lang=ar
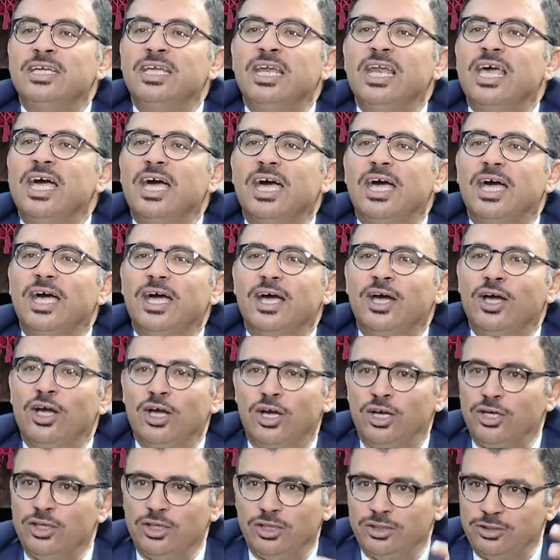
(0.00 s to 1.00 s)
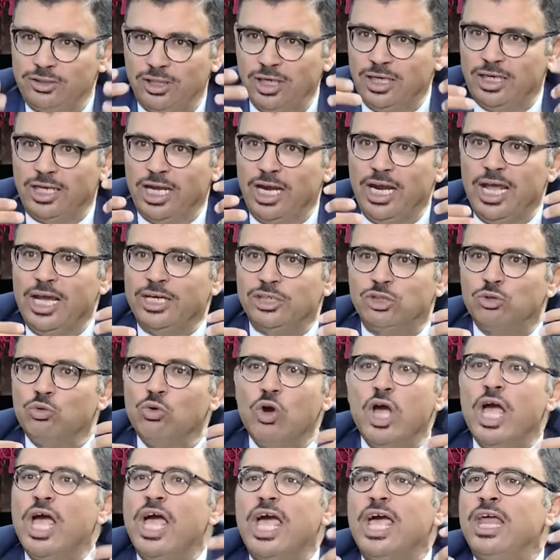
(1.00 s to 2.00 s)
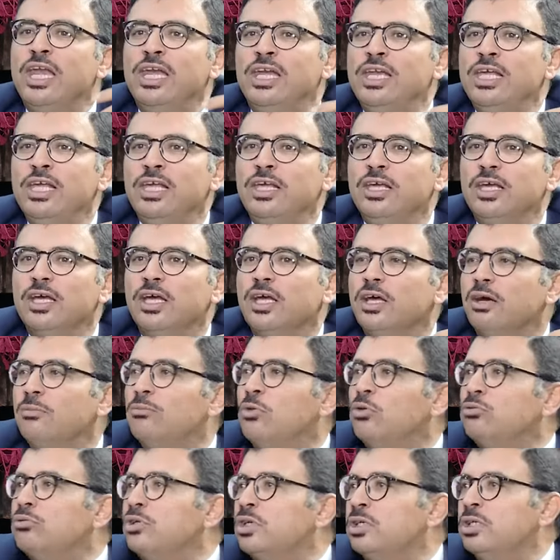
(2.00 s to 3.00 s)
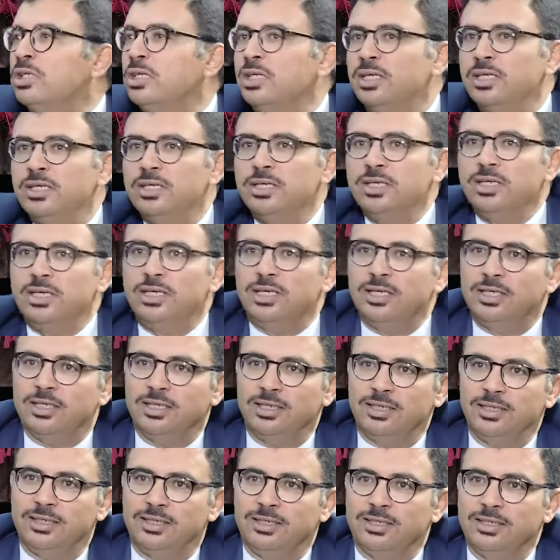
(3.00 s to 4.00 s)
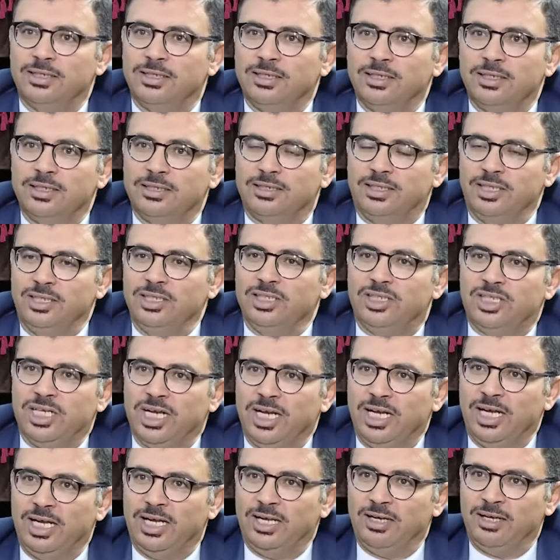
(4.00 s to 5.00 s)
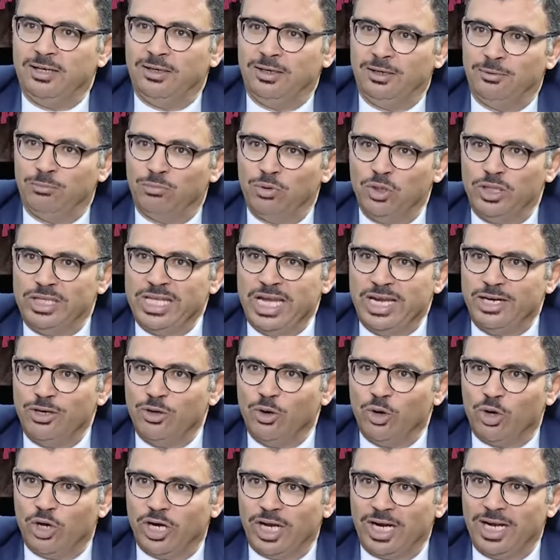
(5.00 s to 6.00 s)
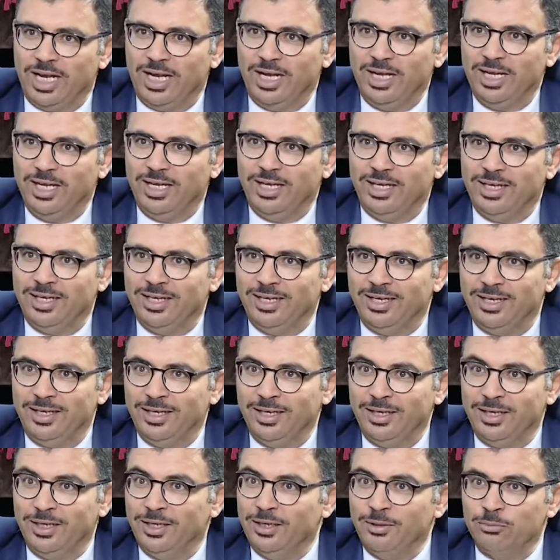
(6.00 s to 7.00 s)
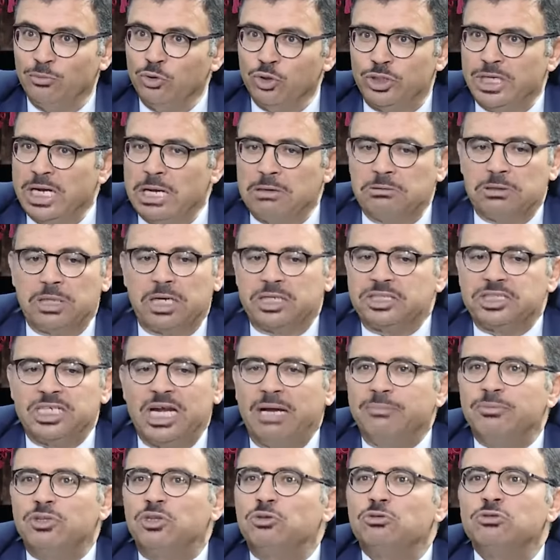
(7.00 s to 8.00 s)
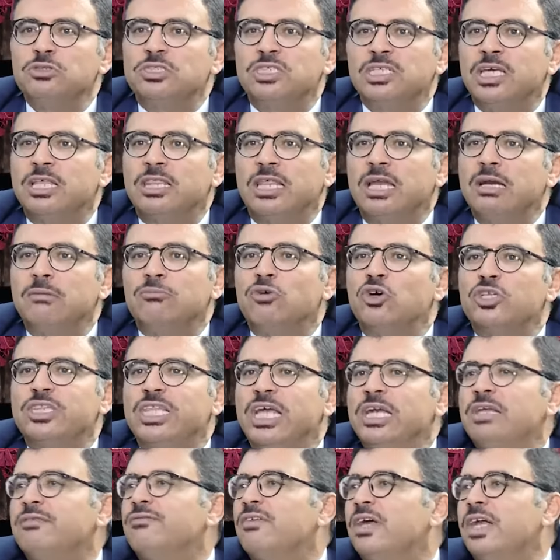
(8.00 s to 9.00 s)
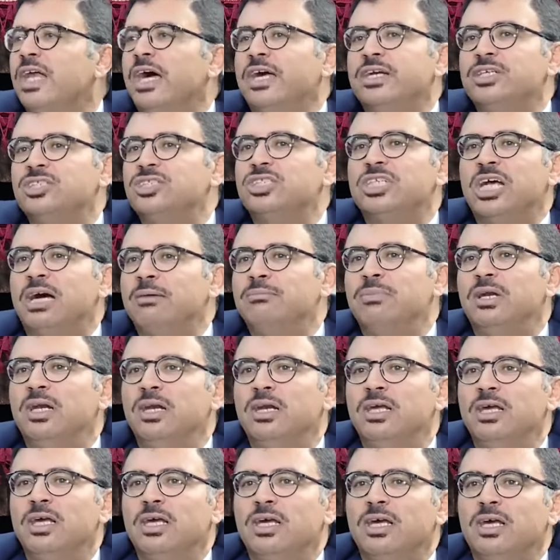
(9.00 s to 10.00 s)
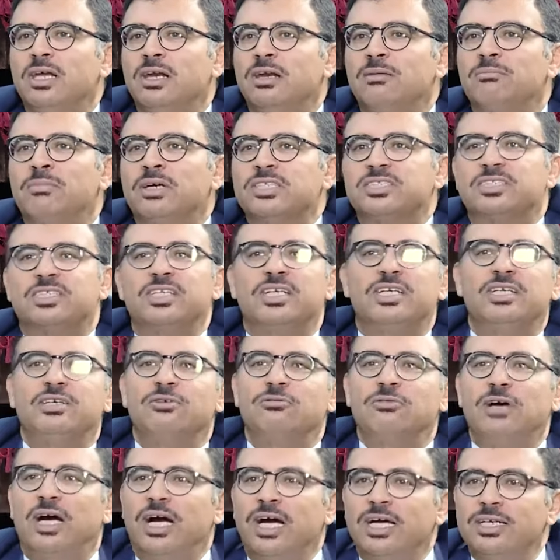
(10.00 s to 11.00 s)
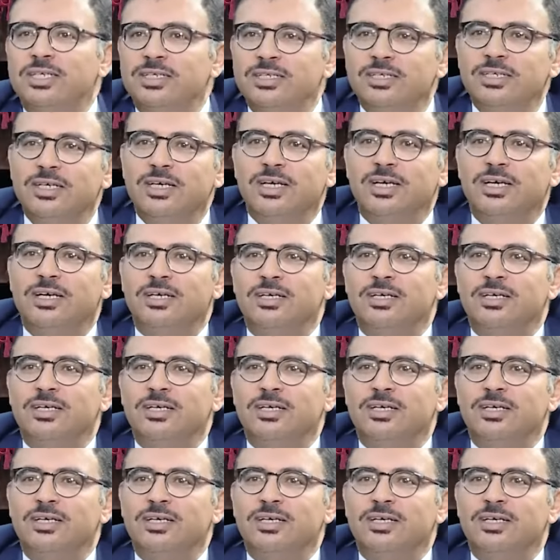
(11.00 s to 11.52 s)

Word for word: الى آه، تلك الاجواء اللي ممكن آه، تعيشها بلدان اخرى مجاوره، الشعب التونسي يظل مختلفا عن الشعب المصري وعن